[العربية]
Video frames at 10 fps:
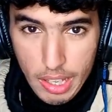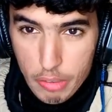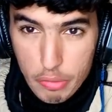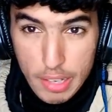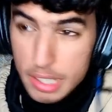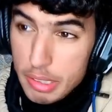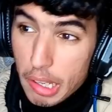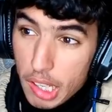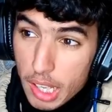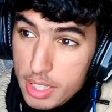آه، فلان
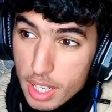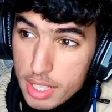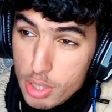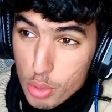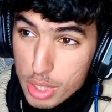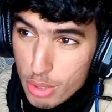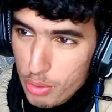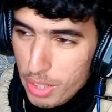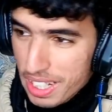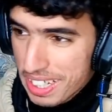عرفتي خاصها توصلو
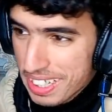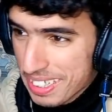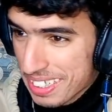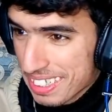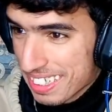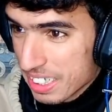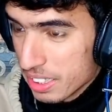فلان هادي يعني.